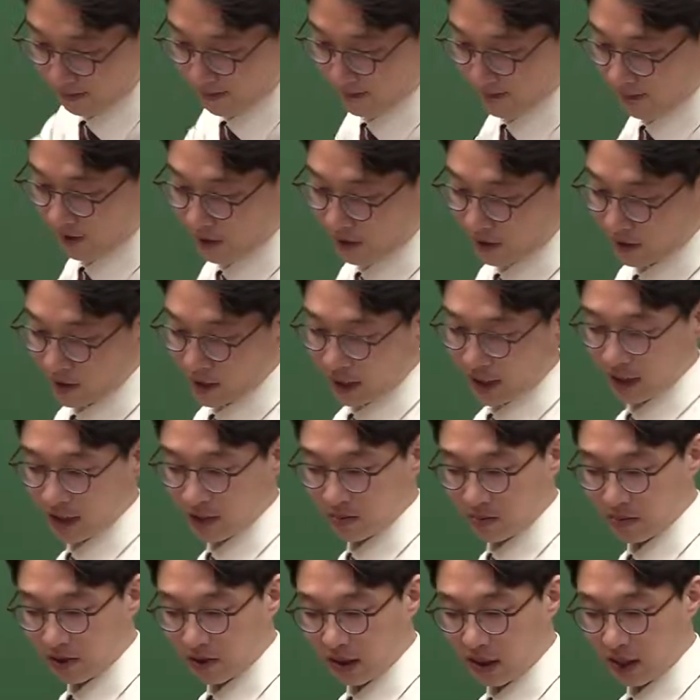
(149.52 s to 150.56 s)
우리 현자
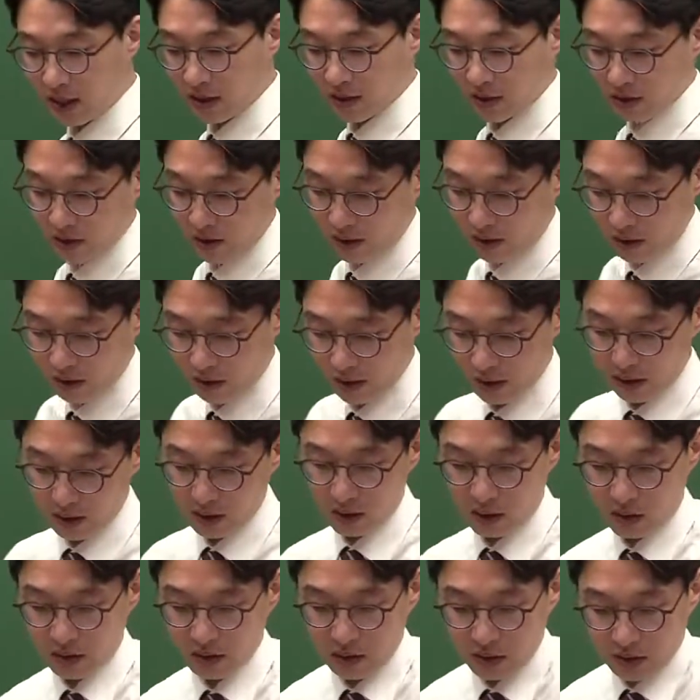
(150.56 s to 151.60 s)
가치 평가하는 거.
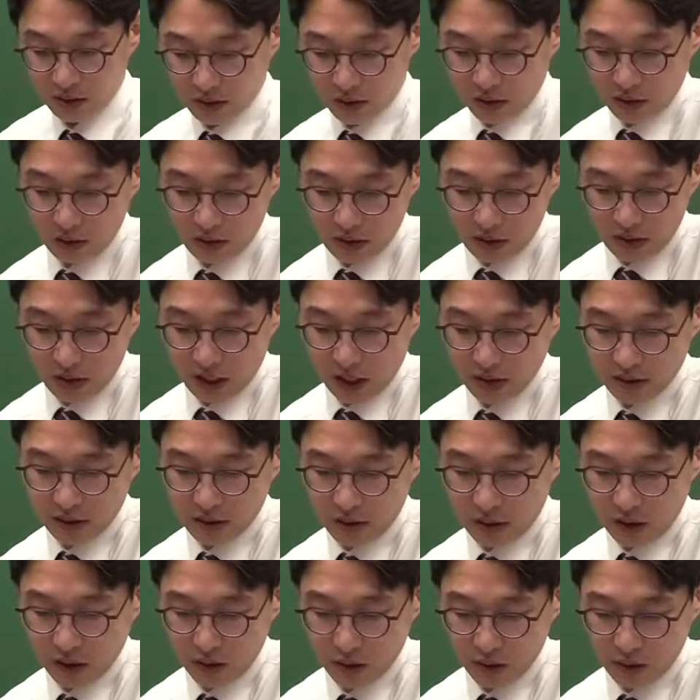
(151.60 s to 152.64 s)
서울은
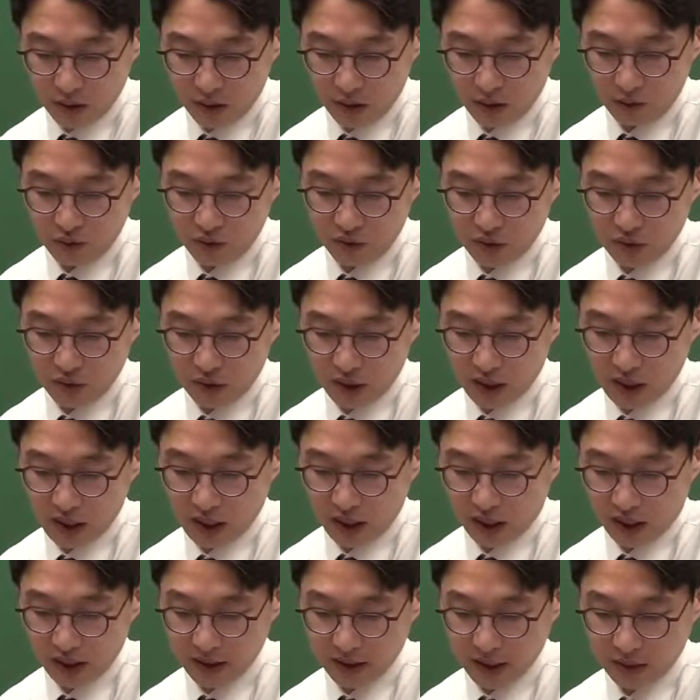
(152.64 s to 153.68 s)
엑슬년도
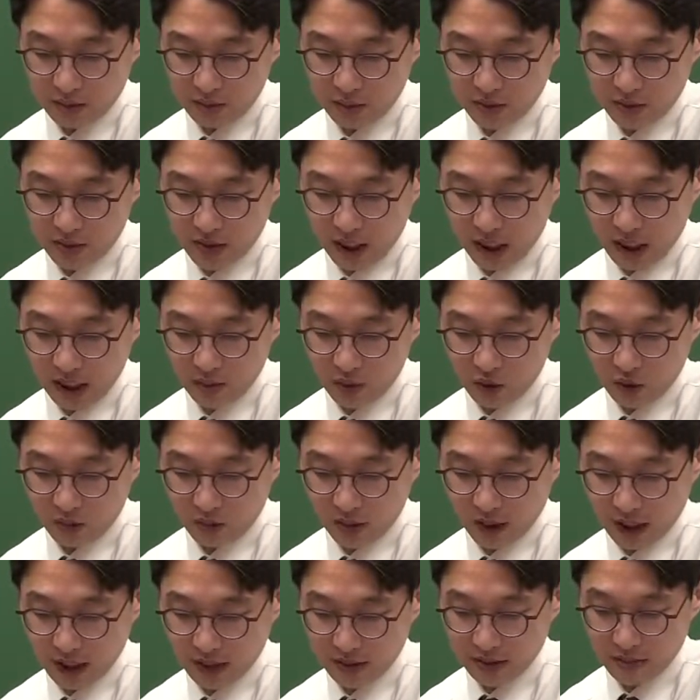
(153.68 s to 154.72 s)
북경에다가 상품을 할부로
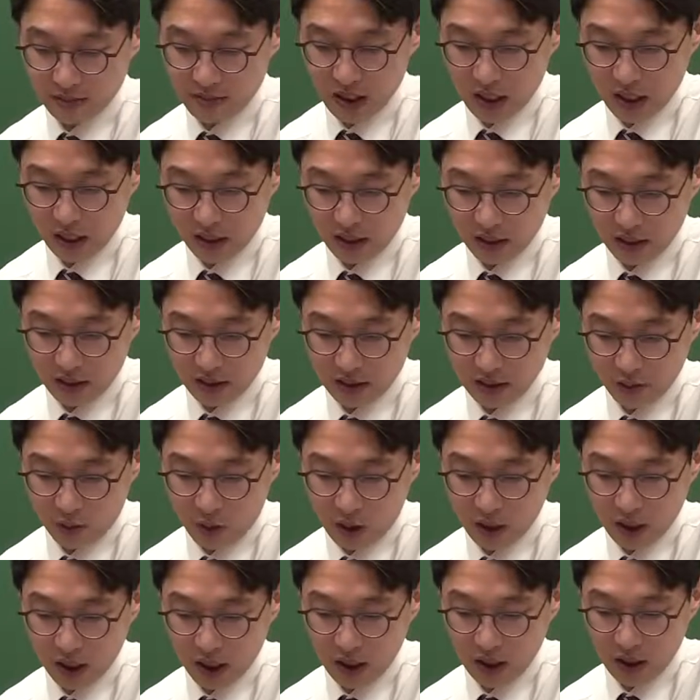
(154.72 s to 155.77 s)
팔았습니다.
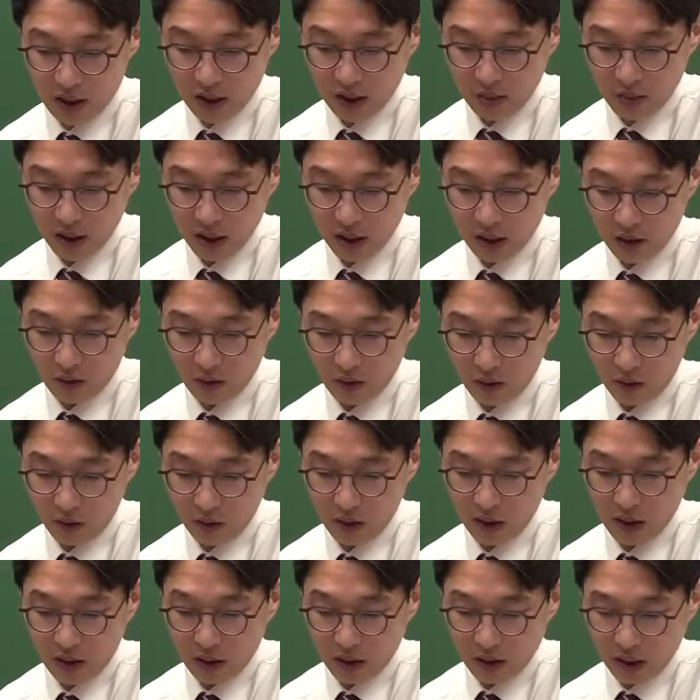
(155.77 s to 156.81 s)
원가는
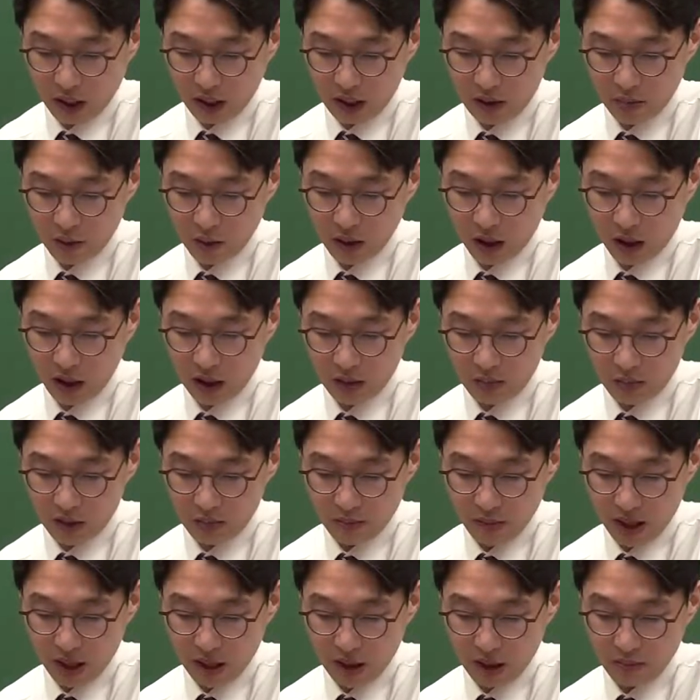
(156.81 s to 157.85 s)
200이고 할부
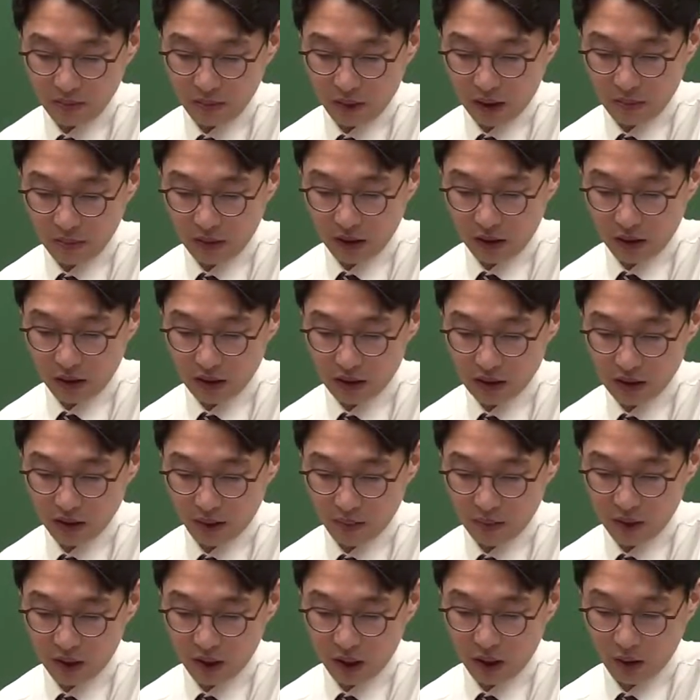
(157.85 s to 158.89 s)
대금은 매년 100만 원씩
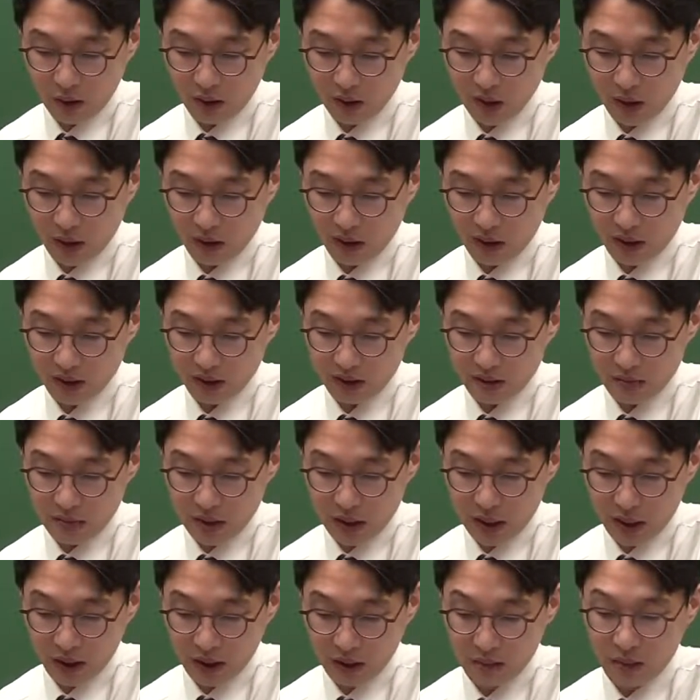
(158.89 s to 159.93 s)
3년간 회수하기로
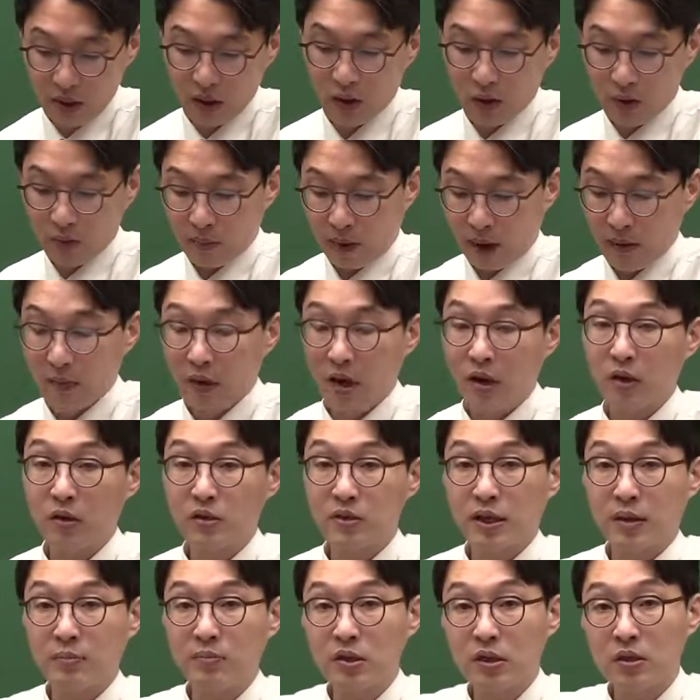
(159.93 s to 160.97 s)
했습니다. 그럼 100만 원
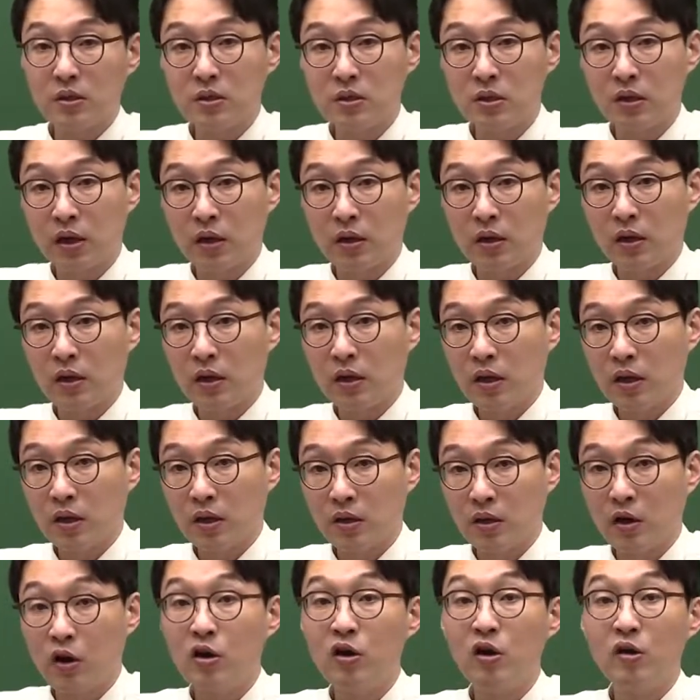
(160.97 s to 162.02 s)
3년치
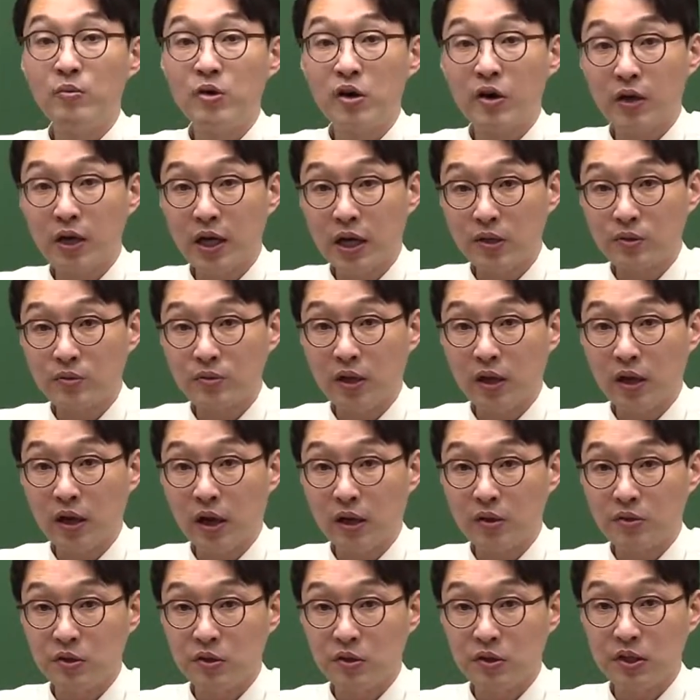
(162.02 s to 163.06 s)
연금 연가계수
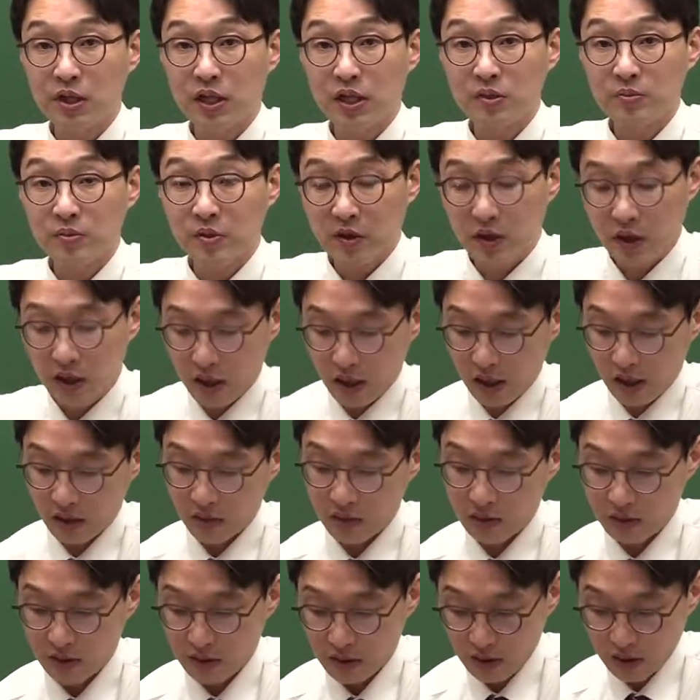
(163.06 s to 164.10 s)
때려가지고 현재 가치 평가해야
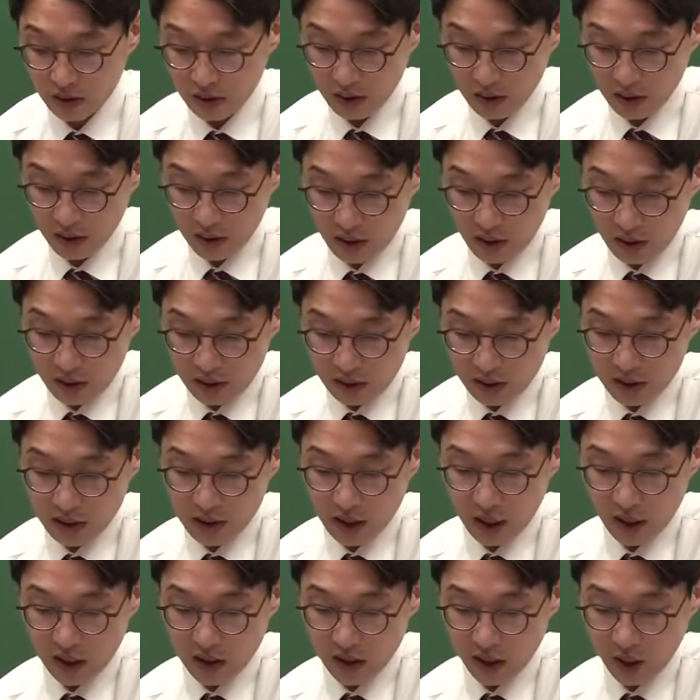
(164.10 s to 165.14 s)
되겠죠. 그렇죠?
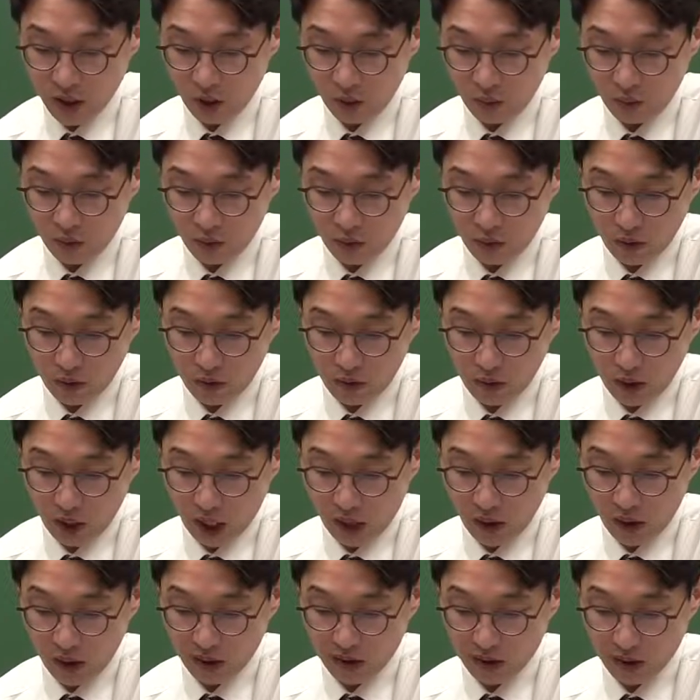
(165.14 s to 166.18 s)
시장 이자율 5%고
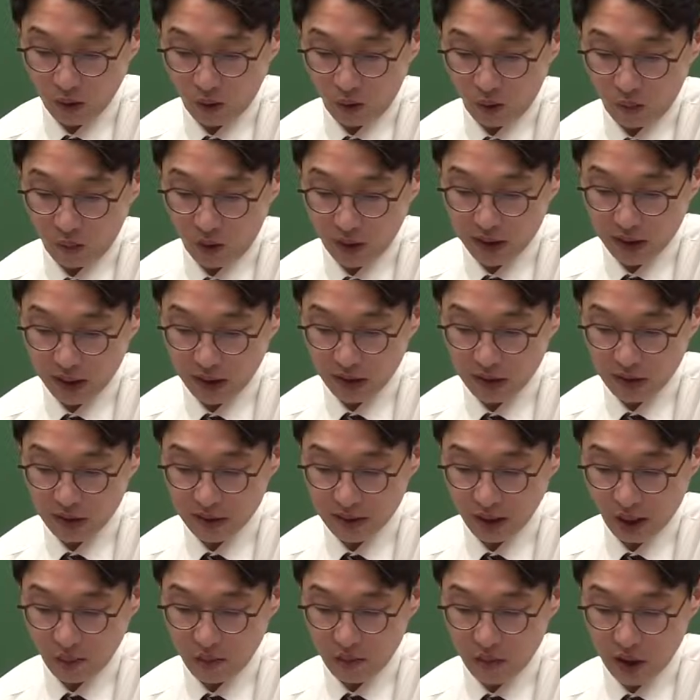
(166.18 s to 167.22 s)
가래에서5%
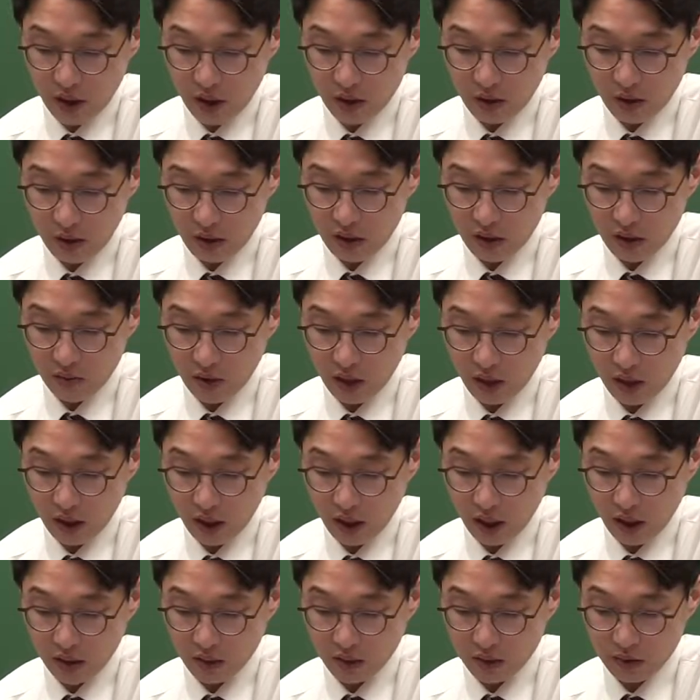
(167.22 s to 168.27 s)
3년 연금
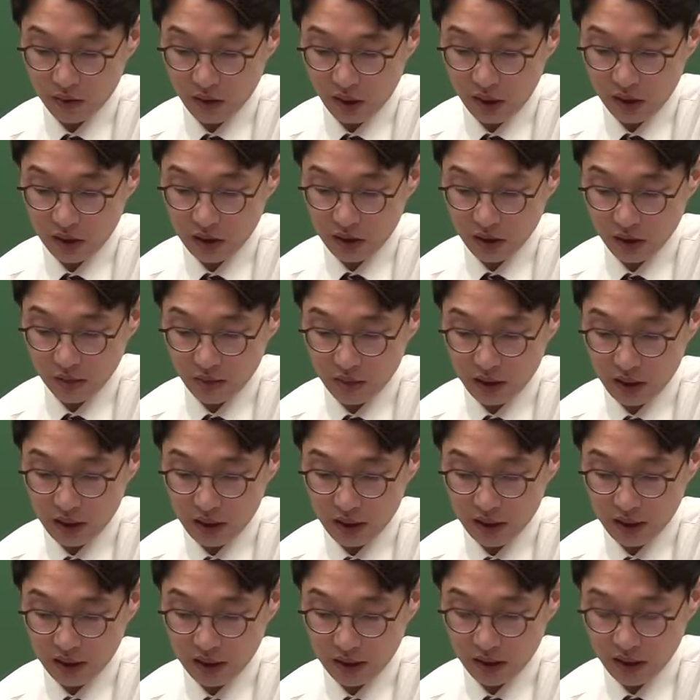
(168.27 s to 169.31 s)
연가계수
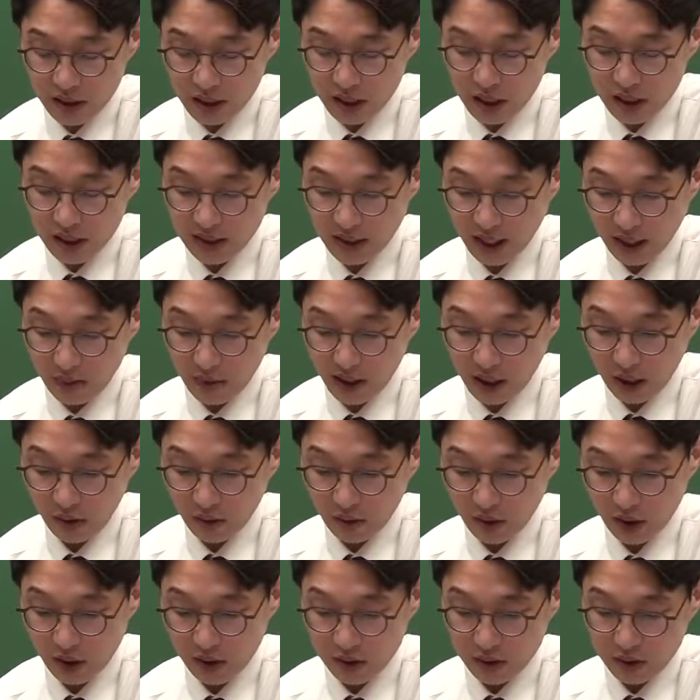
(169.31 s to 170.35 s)

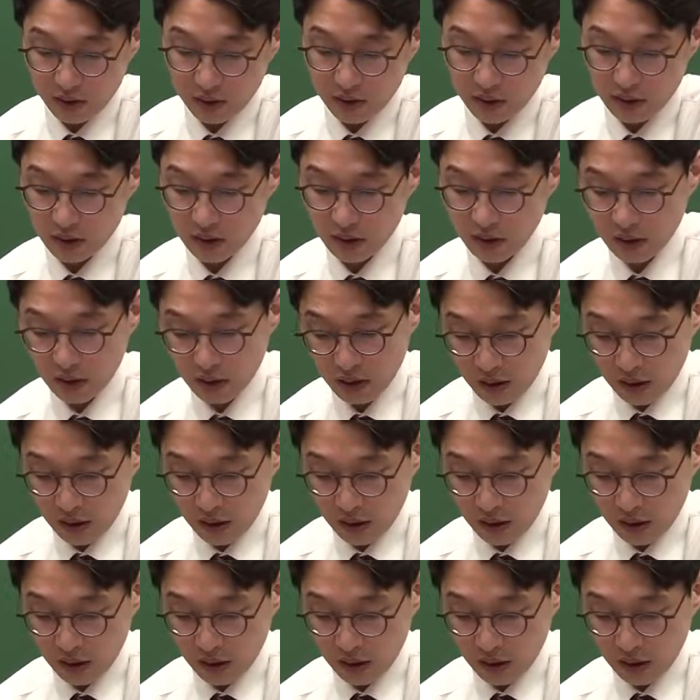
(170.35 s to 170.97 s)
2.723이라고 돼 있죠. 그렇죠?